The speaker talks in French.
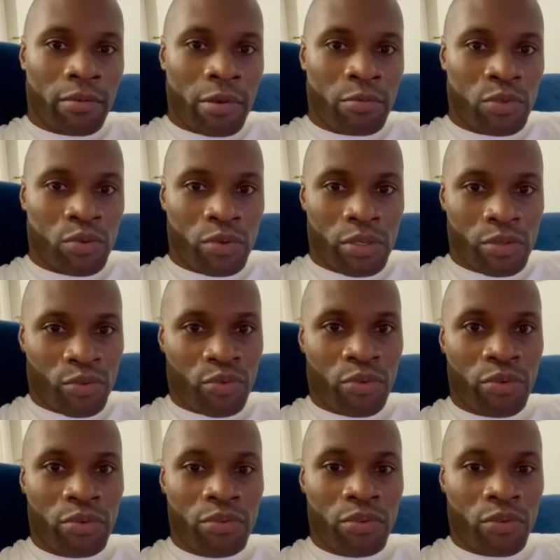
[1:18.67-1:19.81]
même ceux qui sont
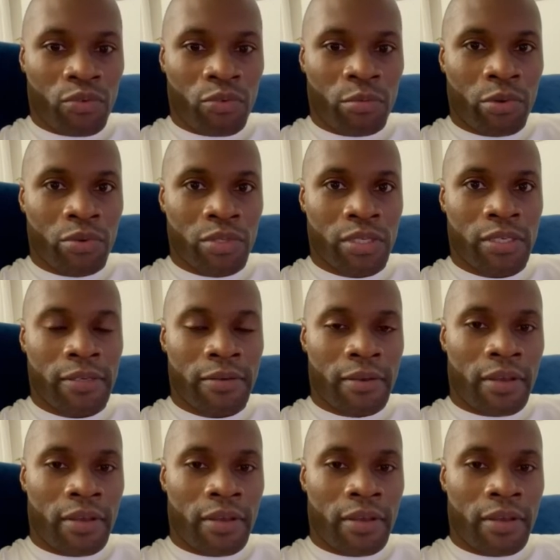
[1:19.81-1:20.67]
dans, l'ombre aussi.